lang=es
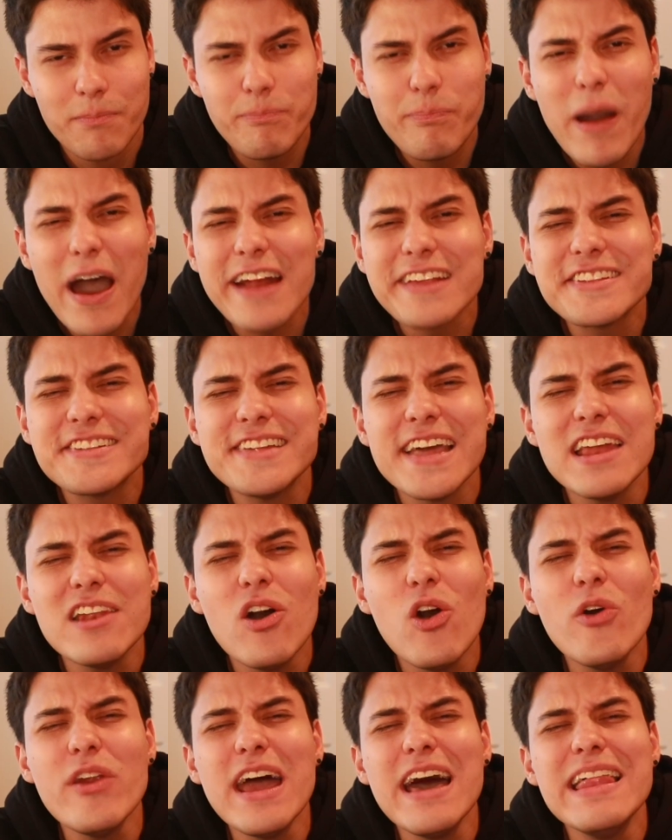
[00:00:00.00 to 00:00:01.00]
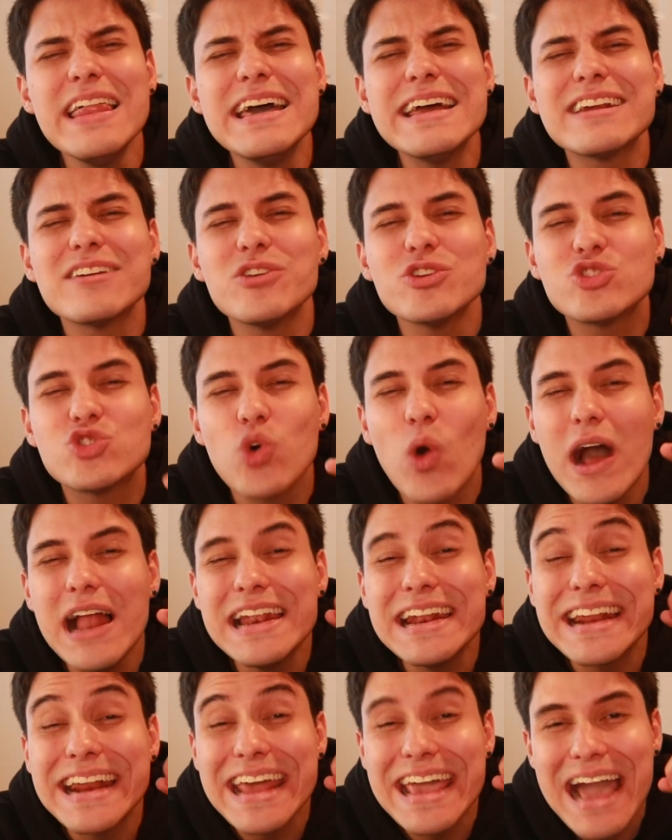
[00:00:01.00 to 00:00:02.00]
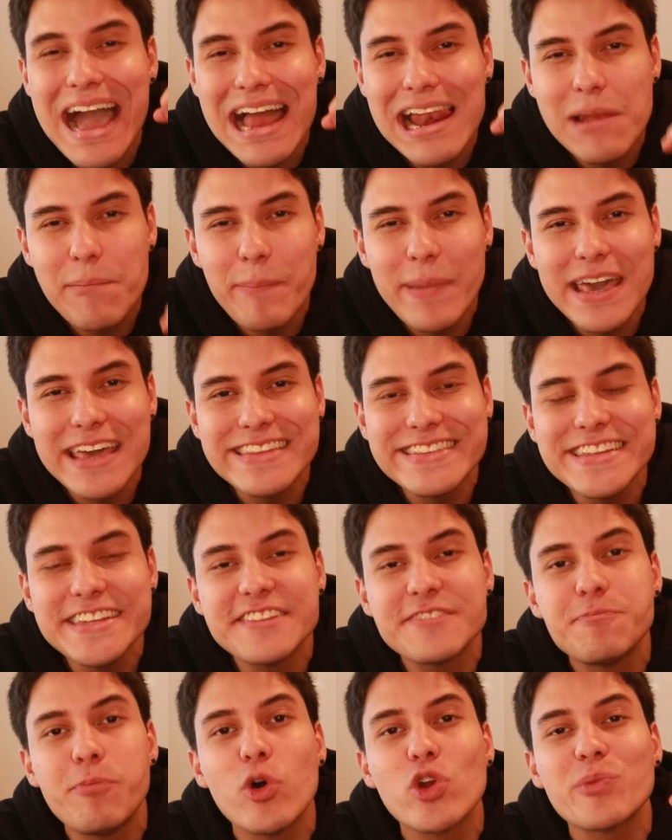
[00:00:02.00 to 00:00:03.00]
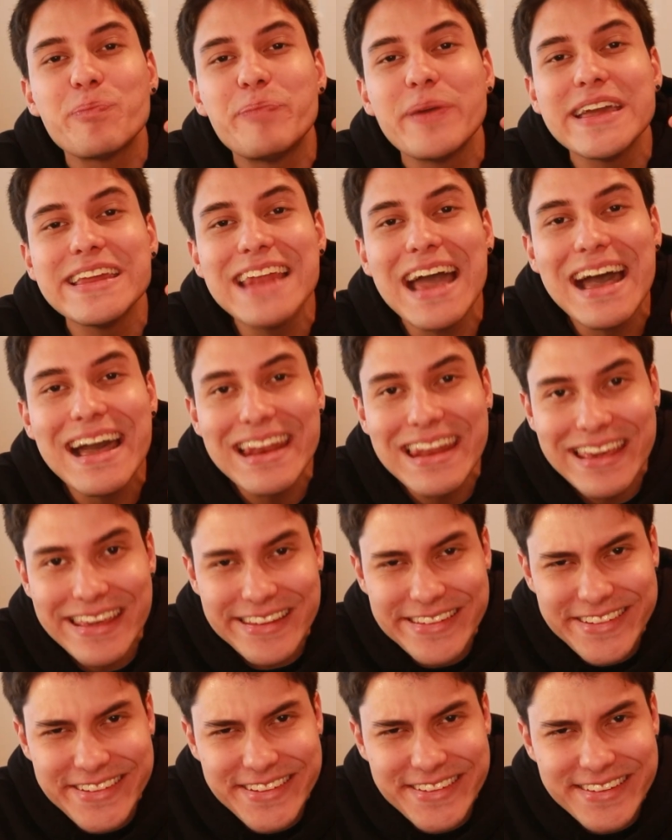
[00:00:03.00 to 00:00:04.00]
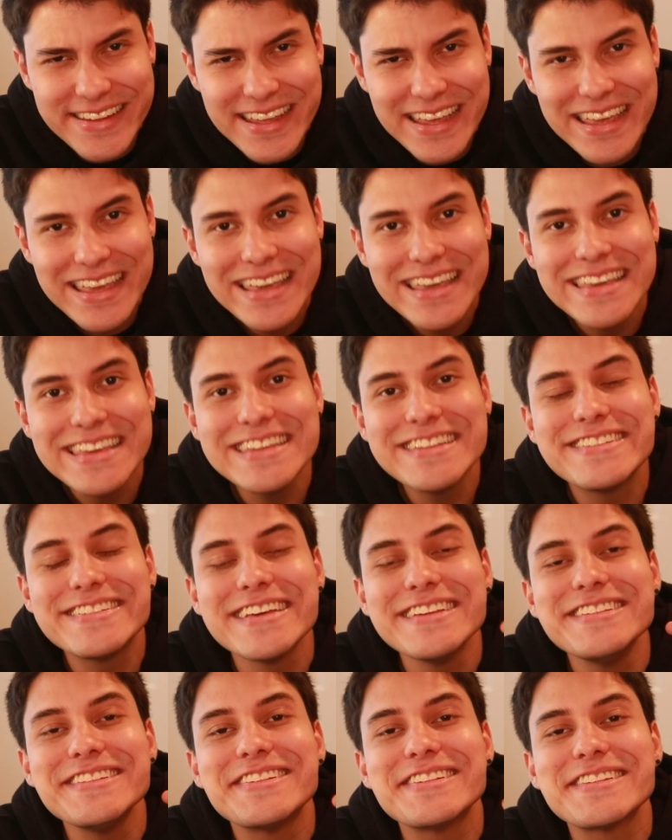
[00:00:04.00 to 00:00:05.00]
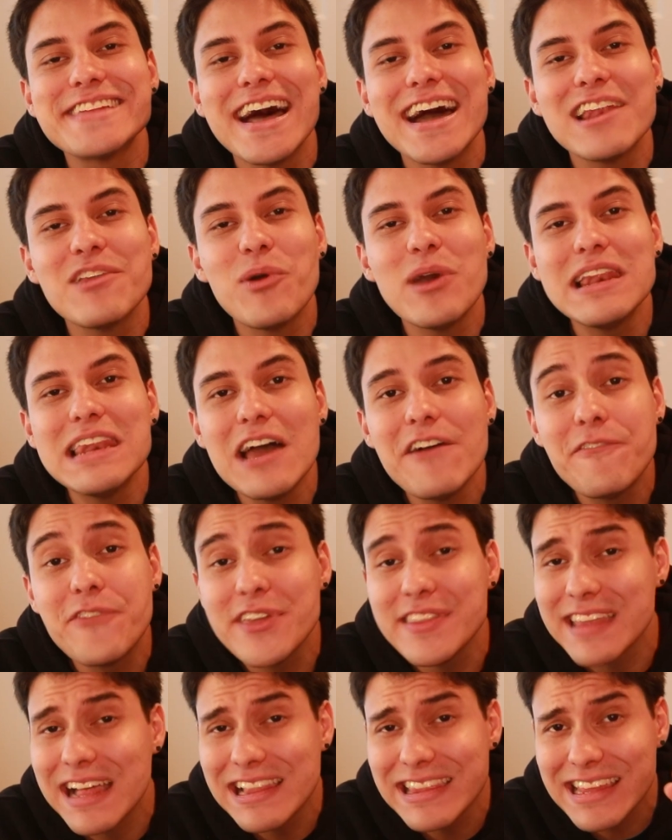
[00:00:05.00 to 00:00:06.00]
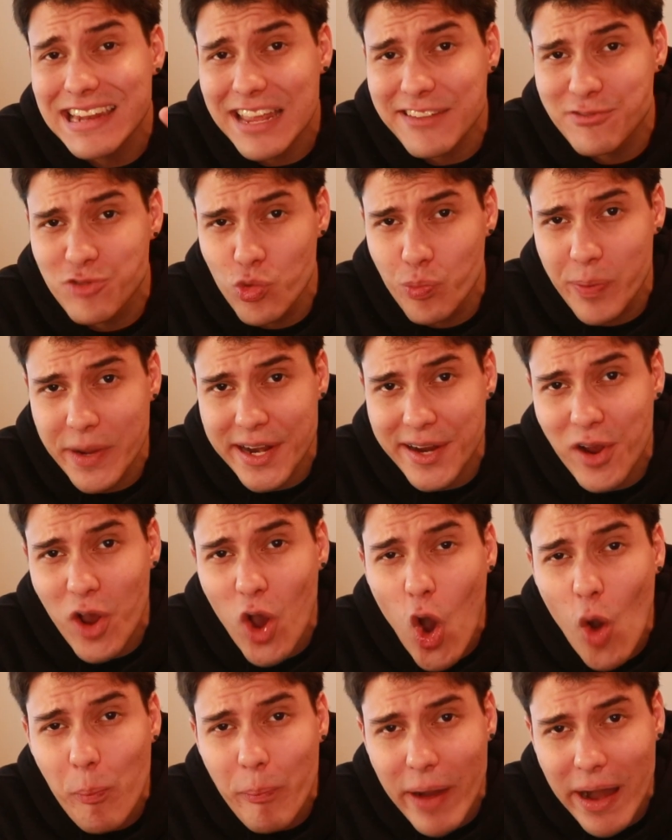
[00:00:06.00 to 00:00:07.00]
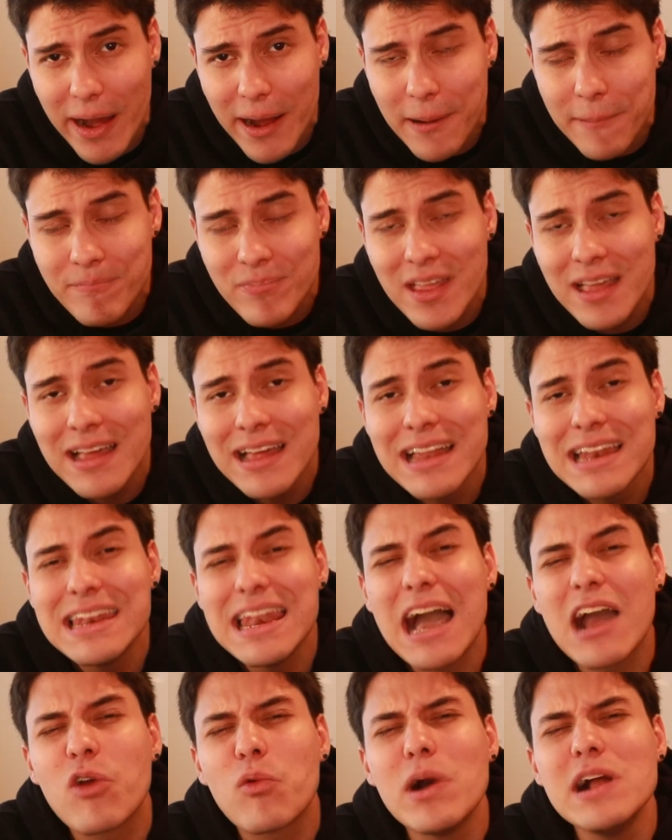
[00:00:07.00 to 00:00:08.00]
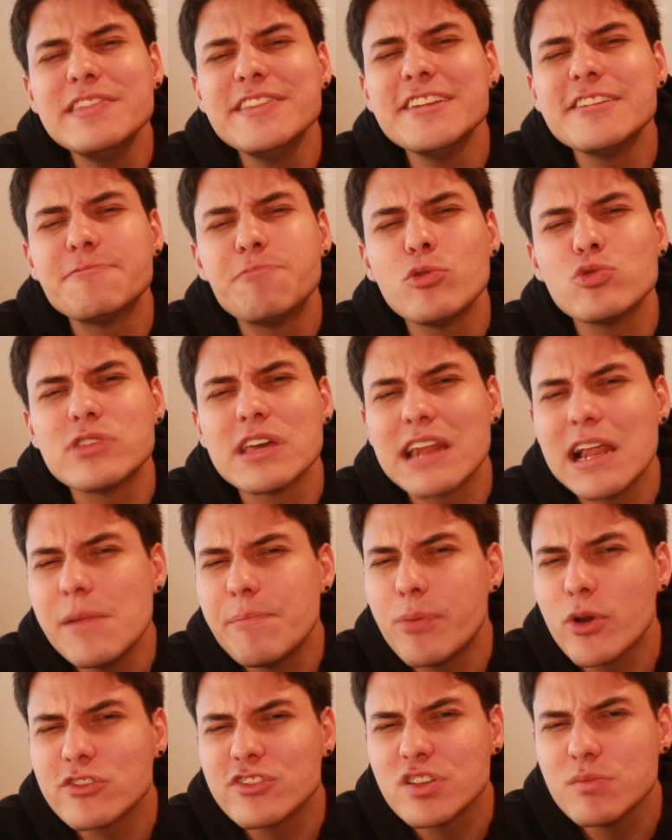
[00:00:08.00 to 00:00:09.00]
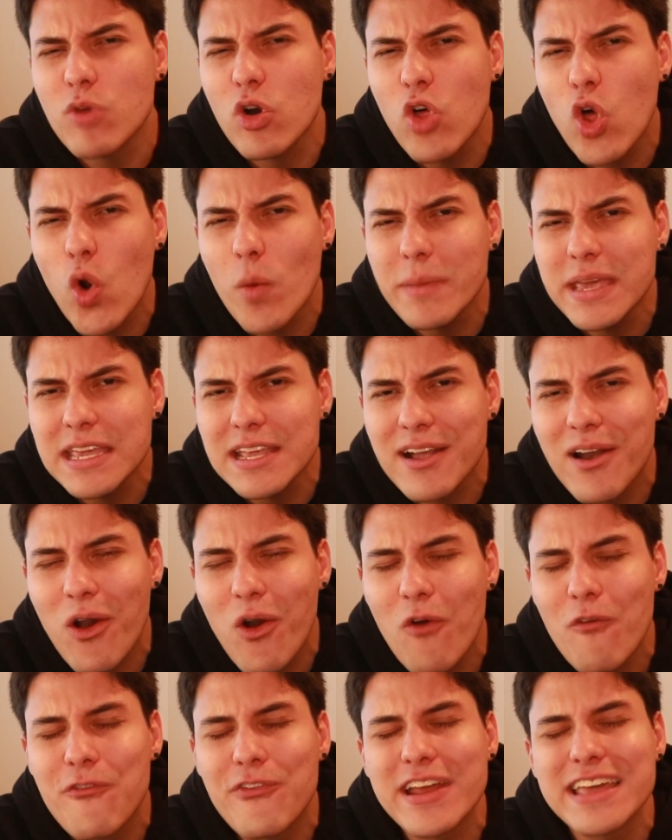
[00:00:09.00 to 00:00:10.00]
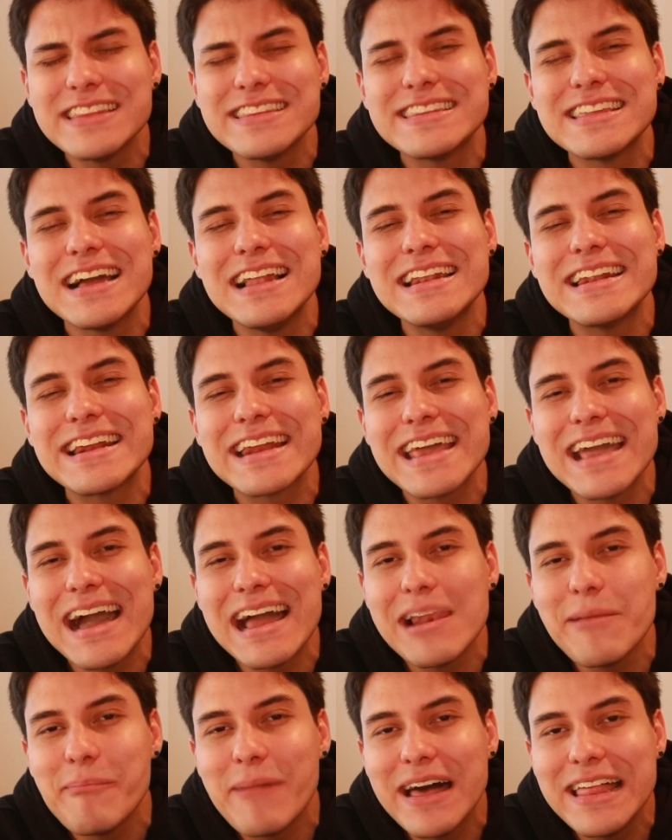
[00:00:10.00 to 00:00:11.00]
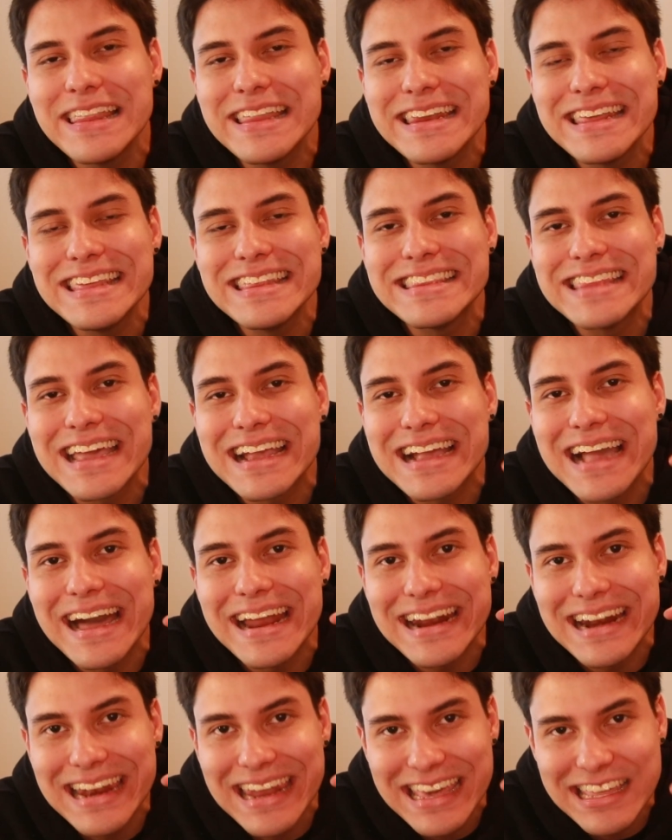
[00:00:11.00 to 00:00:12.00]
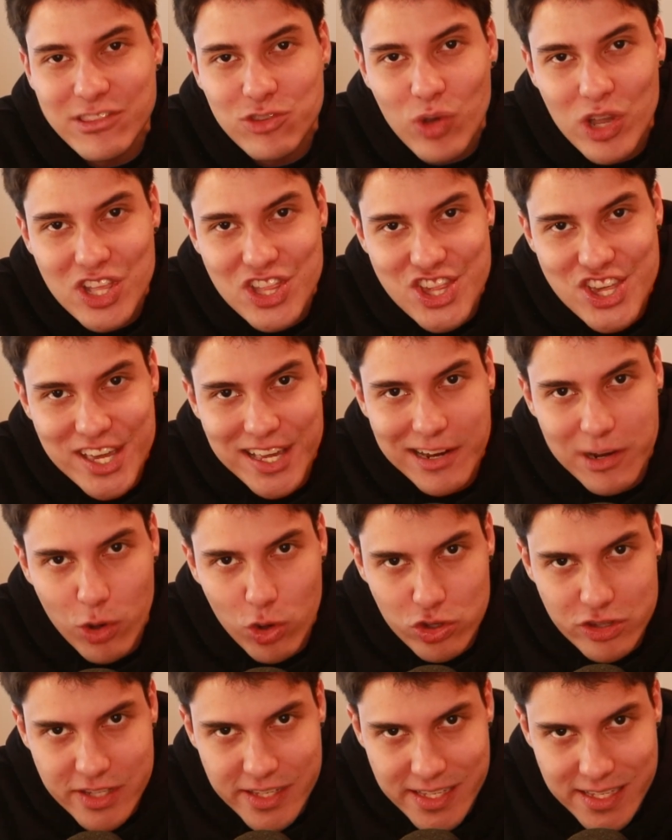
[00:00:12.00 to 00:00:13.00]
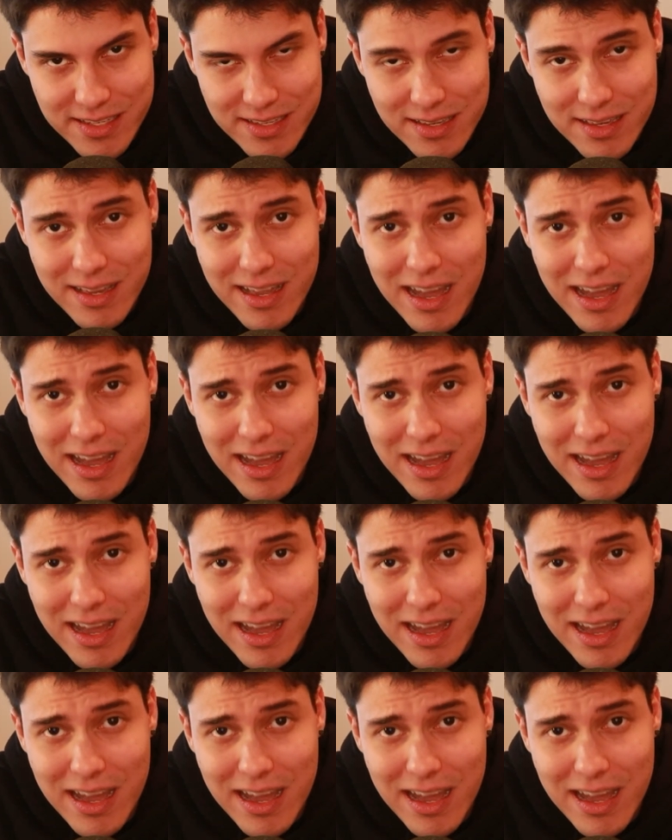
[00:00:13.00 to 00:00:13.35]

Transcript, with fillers: Barcelona derrotó al Real Betis por penales y se instaló en la final de la Supercopa, la cual disputará el próximo domingo frente al Real Madrid de Carleto Ancelotti.